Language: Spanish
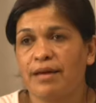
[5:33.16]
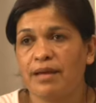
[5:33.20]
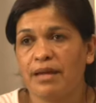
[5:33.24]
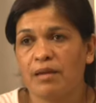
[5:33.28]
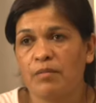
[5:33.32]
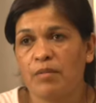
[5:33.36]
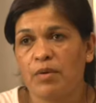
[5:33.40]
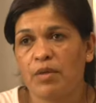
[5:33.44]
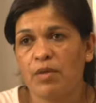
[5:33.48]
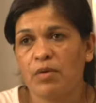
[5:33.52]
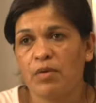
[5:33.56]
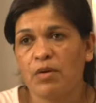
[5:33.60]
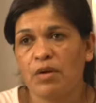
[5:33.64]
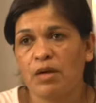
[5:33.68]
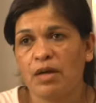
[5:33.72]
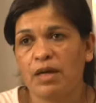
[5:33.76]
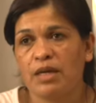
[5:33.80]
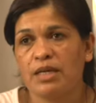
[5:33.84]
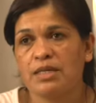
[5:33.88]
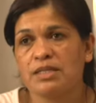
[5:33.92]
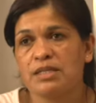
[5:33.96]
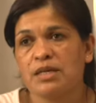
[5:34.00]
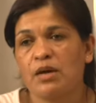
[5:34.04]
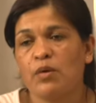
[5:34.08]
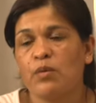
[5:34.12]
de remedios que
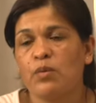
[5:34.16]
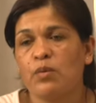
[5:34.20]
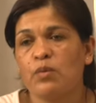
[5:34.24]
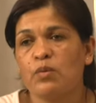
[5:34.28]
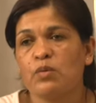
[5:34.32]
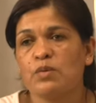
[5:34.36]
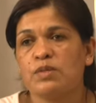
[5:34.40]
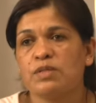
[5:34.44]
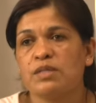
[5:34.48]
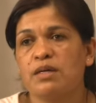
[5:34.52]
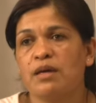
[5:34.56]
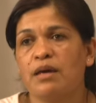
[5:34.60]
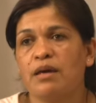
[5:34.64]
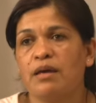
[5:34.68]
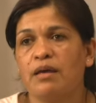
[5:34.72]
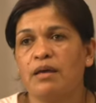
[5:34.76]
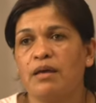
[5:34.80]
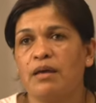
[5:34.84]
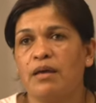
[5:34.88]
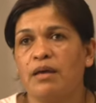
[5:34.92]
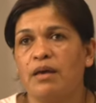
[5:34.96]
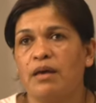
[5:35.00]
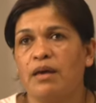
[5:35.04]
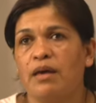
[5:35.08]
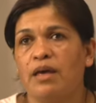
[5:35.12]
ella usa,
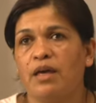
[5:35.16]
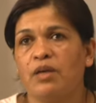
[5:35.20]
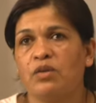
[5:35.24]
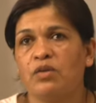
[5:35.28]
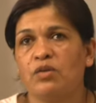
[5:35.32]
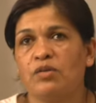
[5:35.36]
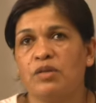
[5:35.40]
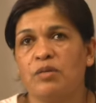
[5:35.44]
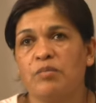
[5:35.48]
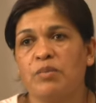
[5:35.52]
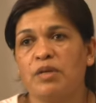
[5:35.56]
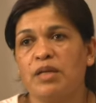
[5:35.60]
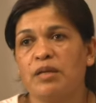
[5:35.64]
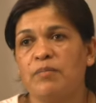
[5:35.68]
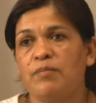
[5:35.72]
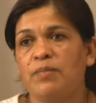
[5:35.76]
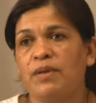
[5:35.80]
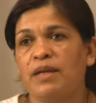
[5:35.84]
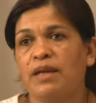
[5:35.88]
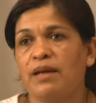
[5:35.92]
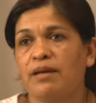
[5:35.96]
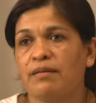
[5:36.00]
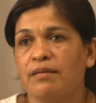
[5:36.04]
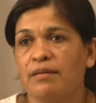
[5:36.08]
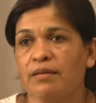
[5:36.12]
esto también
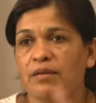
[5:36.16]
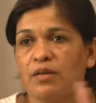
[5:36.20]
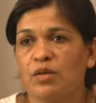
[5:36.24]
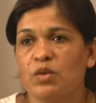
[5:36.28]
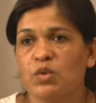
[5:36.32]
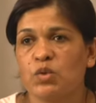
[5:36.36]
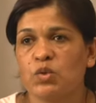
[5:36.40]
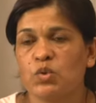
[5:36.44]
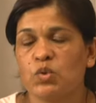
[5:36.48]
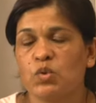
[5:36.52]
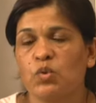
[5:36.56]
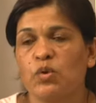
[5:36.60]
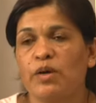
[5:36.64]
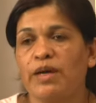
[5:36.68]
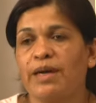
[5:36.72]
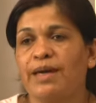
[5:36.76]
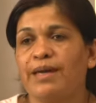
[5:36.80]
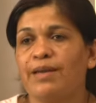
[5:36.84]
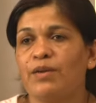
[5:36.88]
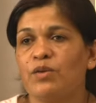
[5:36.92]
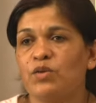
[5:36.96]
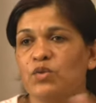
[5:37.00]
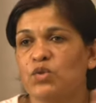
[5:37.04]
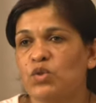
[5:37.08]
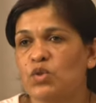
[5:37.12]
implica tener
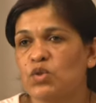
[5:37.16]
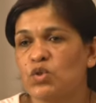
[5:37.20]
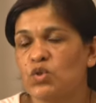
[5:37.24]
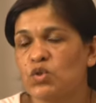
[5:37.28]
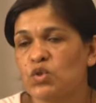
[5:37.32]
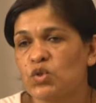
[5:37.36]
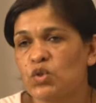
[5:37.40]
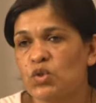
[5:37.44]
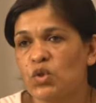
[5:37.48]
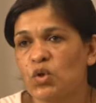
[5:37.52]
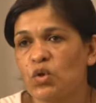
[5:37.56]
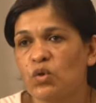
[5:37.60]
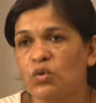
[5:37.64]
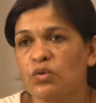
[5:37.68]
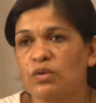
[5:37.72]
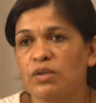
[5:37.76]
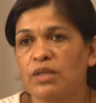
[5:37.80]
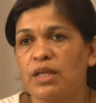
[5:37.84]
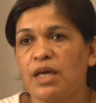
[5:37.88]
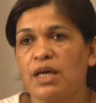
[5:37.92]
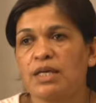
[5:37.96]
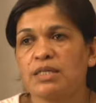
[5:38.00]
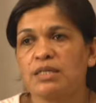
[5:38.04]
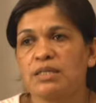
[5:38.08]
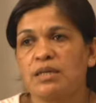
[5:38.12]
sueros,
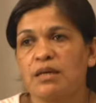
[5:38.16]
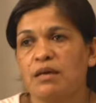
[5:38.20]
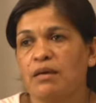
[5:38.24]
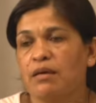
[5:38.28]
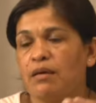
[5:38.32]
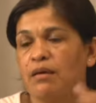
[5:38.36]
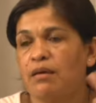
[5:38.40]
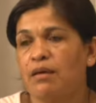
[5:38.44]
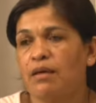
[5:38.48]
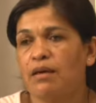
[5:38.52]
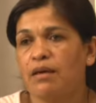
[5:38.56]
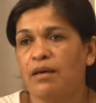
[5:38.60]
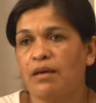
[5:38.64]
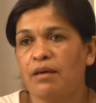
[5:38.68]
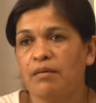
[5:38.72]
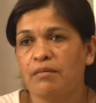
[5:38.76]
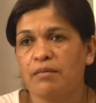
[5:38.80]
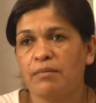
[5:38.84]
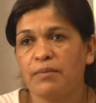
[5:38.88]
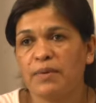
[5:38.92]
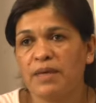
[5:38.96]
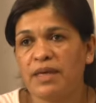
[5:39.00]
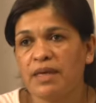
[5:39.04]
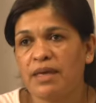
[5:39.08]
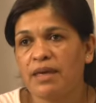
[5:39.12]
sondas, eh,
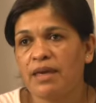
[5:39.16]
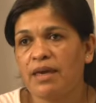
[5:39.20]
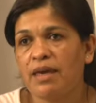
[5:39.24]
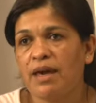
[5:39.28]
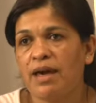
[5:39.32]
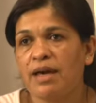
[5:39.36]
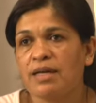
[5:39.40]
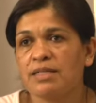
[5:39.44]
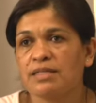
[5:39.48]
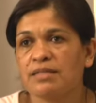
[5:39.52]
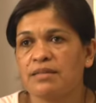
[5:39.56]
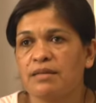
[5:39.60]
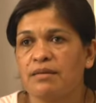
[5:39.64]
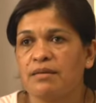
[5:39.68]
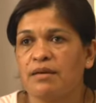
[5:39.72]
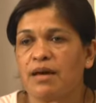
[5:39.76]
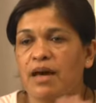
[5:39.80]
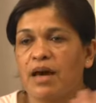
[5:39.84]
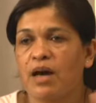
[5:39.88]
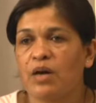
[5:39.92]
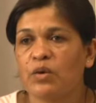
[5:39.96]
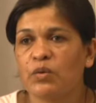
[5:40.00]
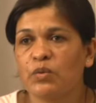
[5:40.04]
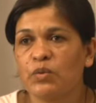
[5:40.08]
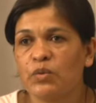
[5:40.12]
vías,
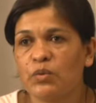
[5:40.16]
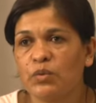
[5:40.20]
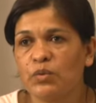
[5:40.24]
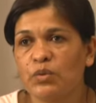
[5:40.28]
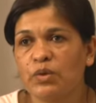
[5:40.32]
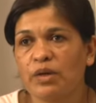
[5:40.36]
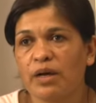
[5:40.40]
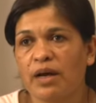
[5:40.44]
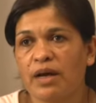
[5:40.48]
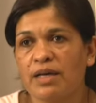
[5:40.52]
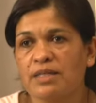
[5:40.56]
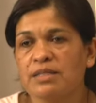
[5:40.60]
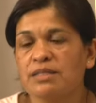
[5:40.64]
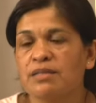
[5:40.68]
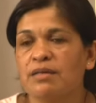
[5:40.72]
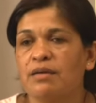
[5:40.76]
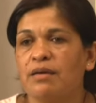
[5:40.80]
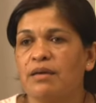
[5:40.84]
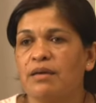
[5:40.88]
agujas,